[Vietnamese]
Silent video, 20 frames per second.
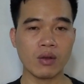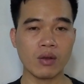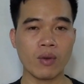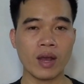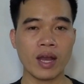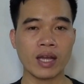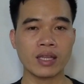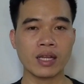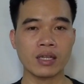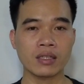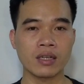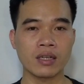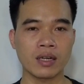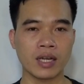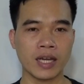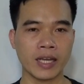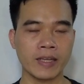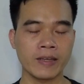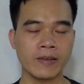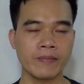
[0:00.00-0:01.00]
quà tặng thưởng
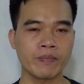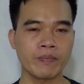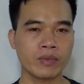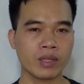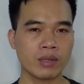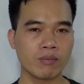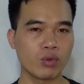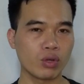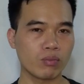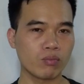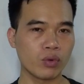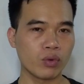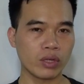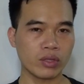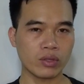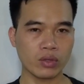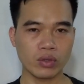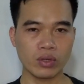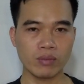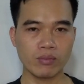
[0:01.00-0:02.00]
này. Một buổi
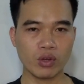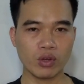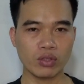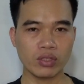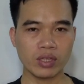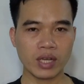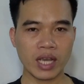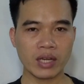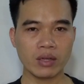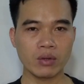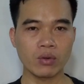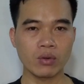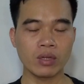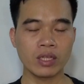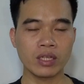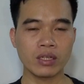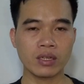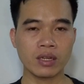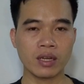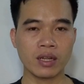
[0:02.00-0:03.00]
tối có những idol
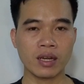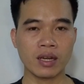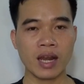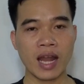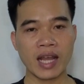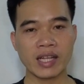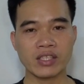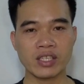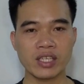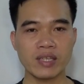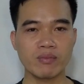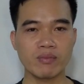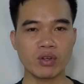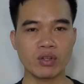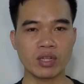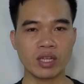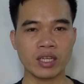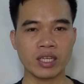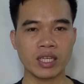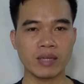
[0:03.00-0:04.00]
liên uh, à, live stream
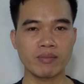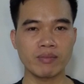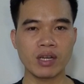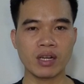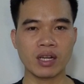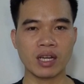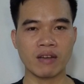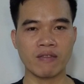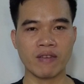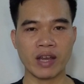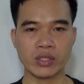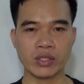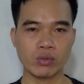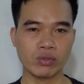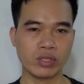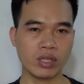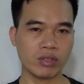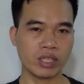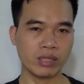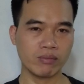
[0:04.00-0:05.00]
có thể kiếm được cả vài
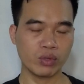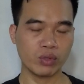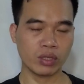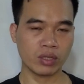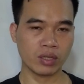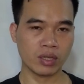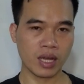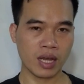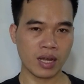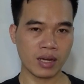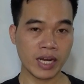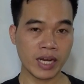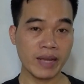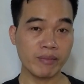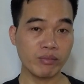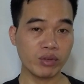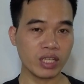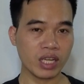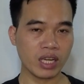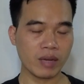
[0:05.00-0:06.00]
chục triệu trên một uh,
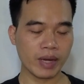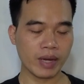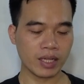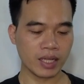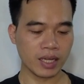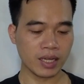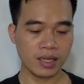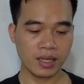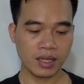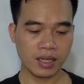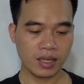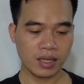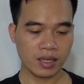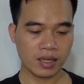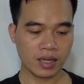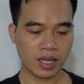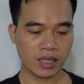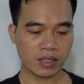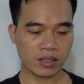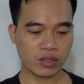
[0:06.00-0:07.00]
đêm đó nha các bạn nhé.
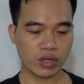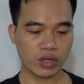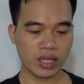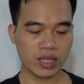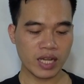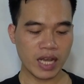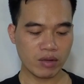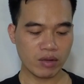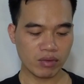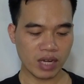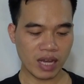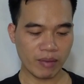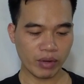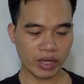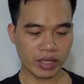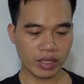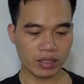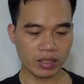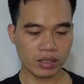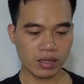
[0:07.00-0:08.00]
Đó. Cho nên đây cũng là một
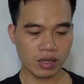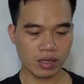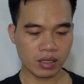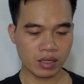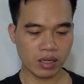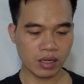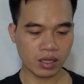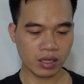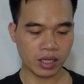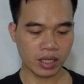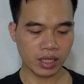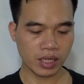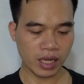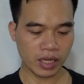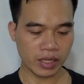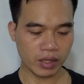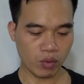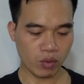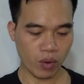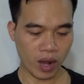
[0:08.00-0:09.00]
cái hình thức cực kỳ
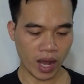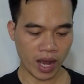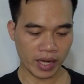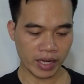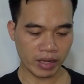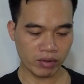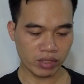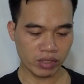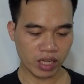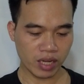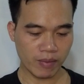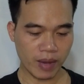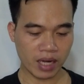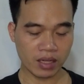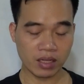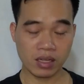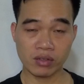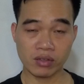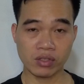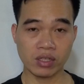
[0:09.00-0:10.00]
là hiệu quả nếu như các bạn
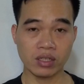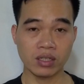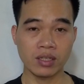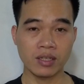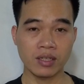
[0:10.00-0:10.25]
thực sự